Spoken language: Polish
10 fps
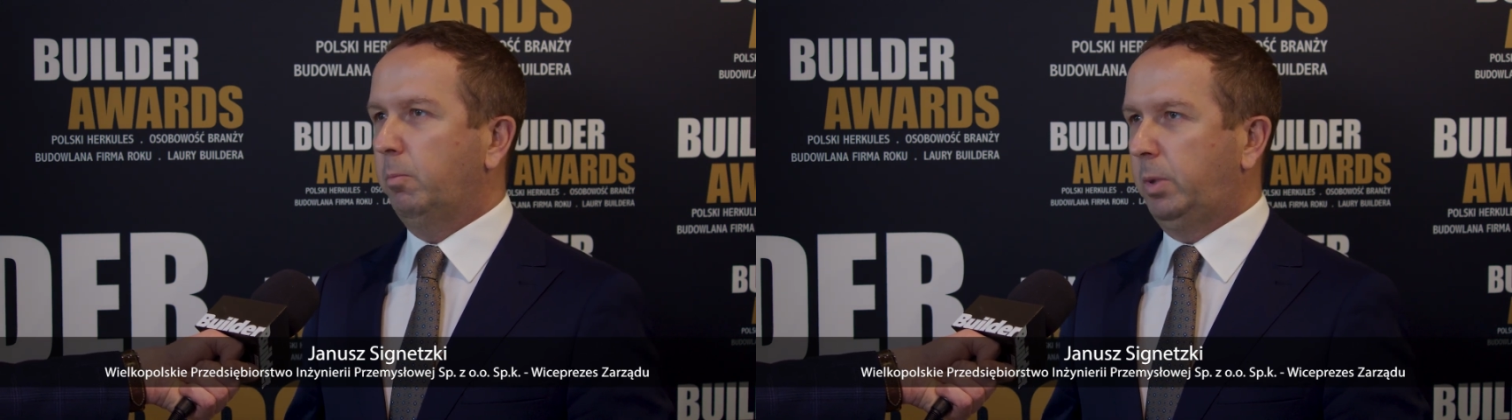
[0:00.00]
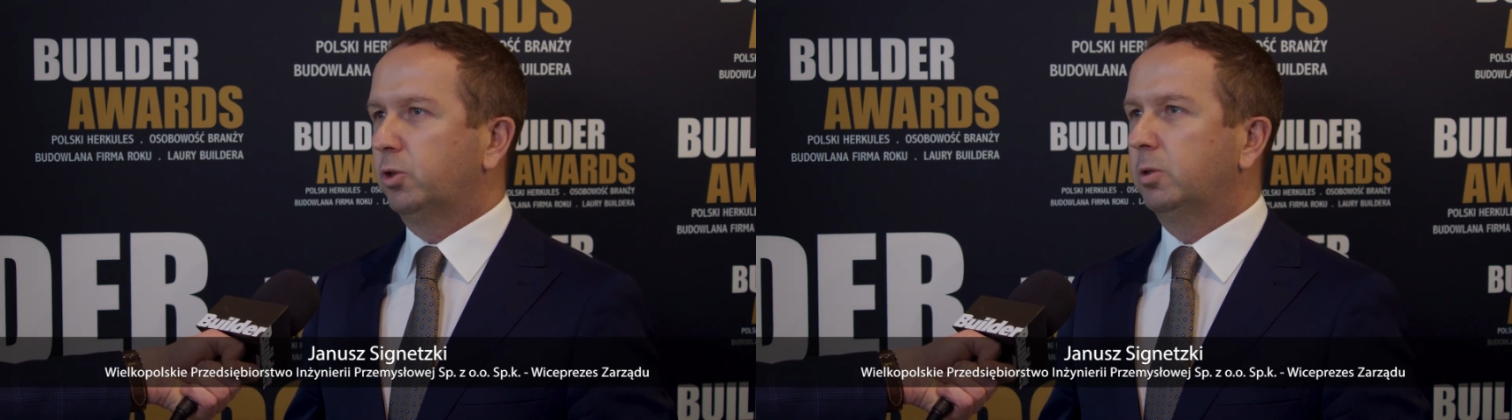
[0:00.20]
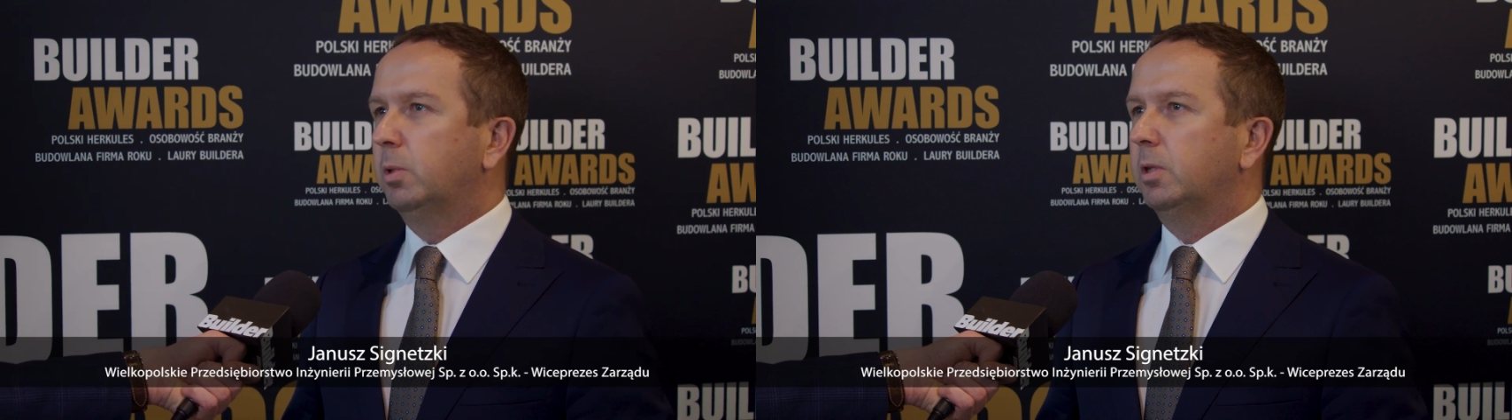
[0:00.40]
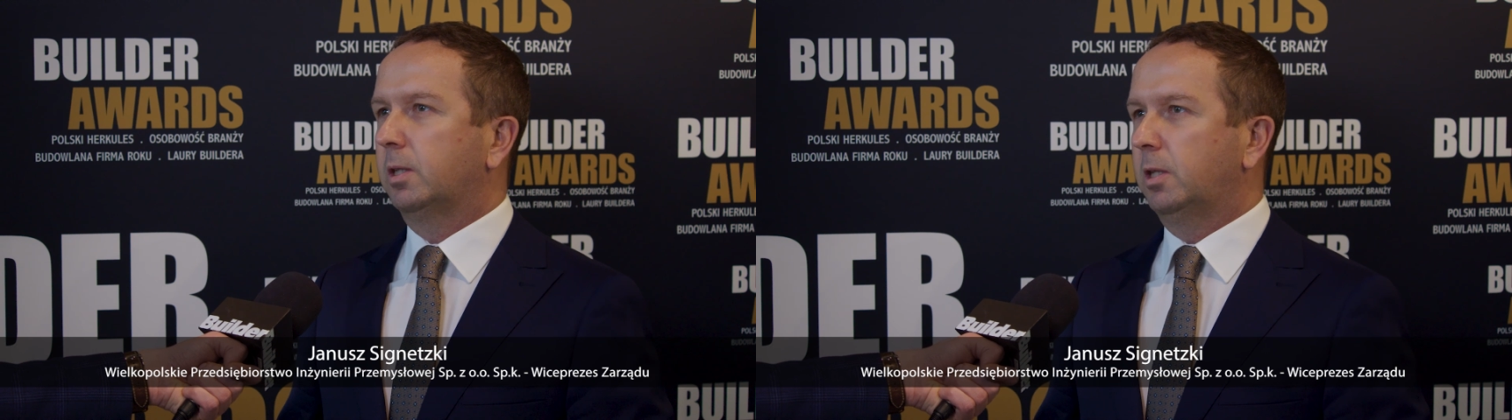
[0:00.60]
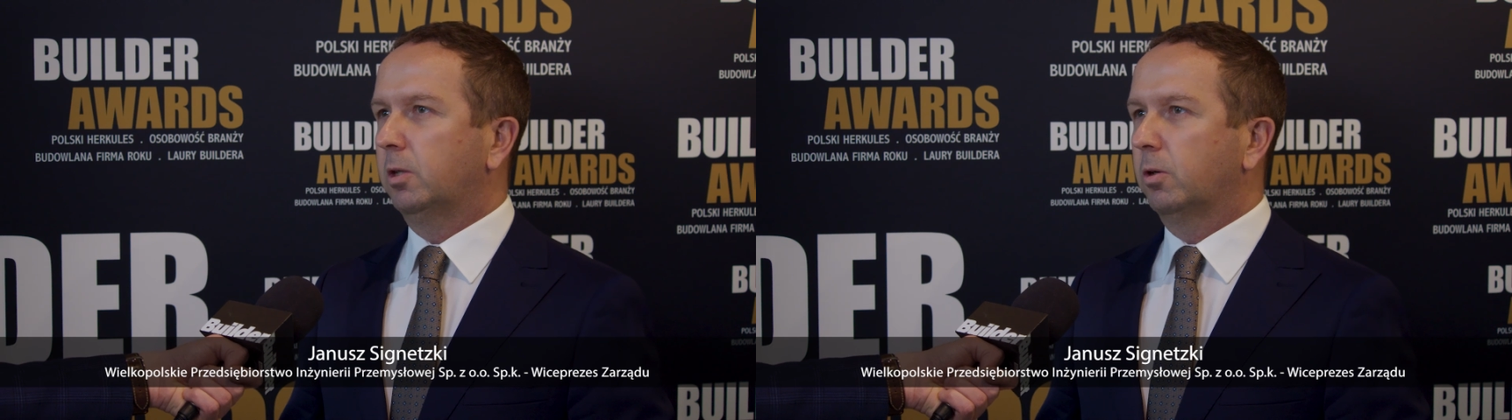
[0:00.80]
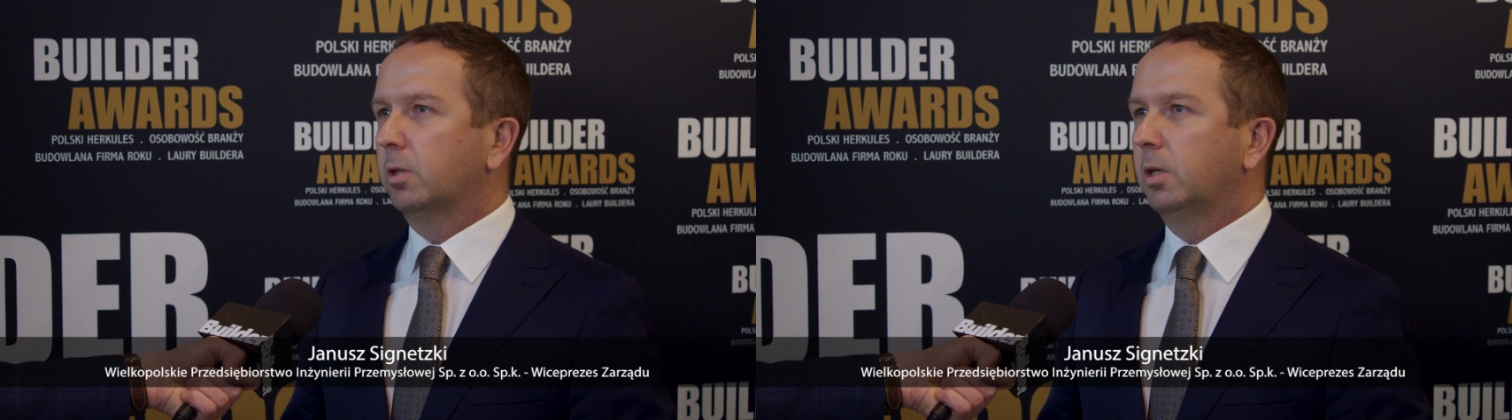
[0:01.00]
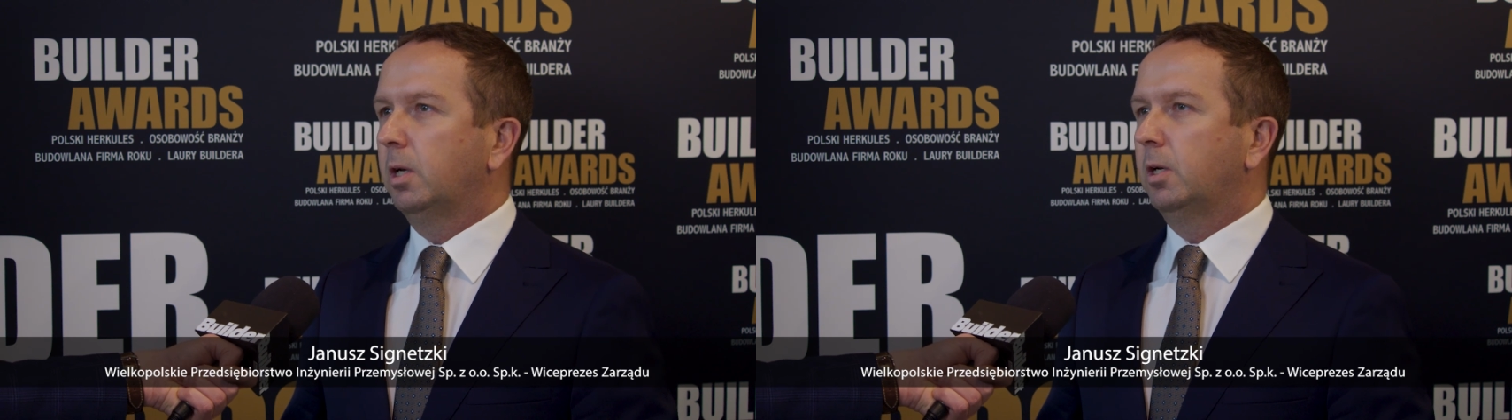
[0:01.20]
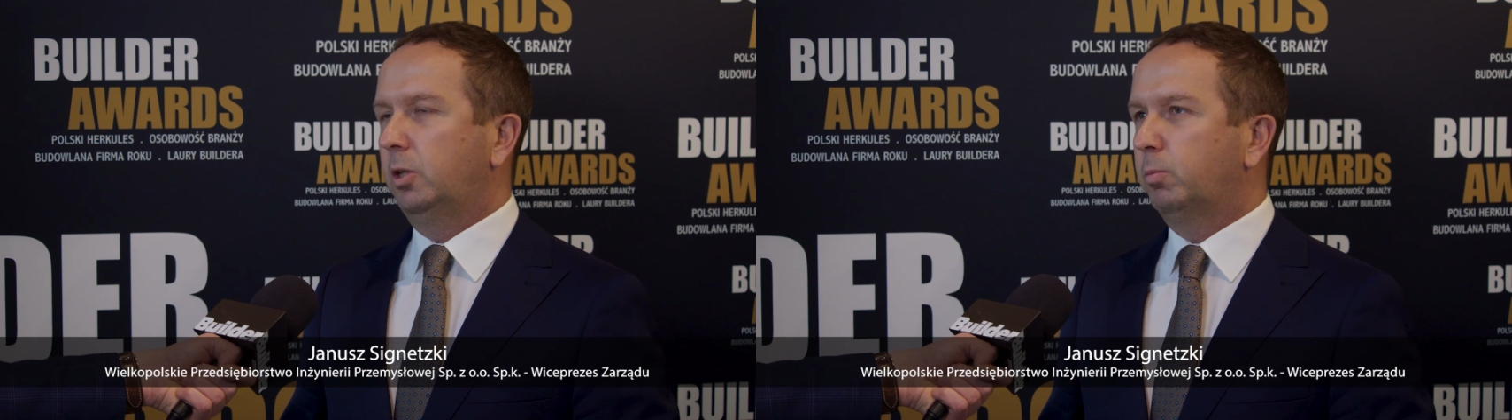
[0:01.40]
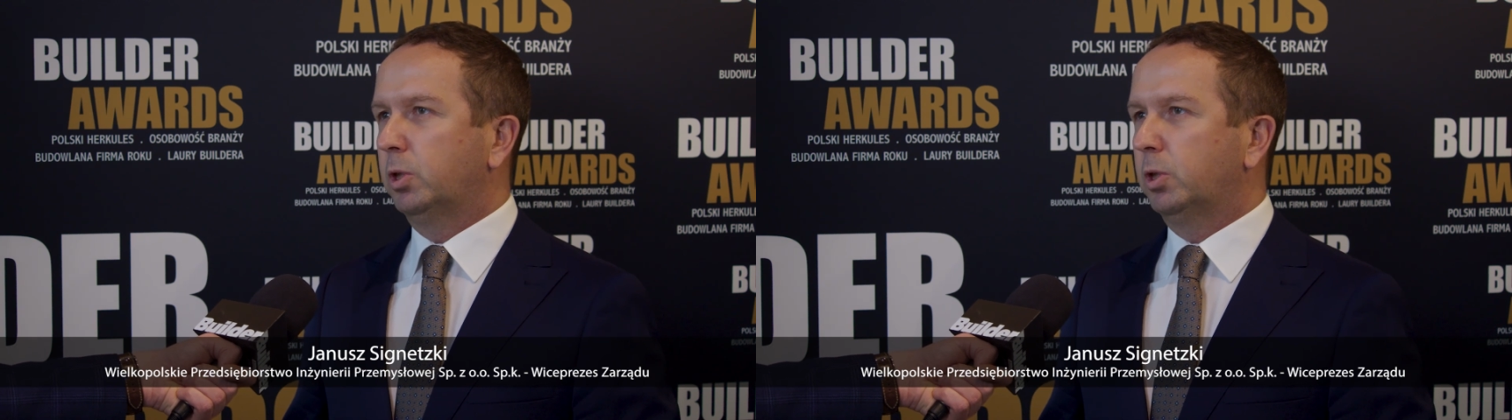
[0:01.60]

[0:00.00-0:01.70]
Patrzymy na ten rok i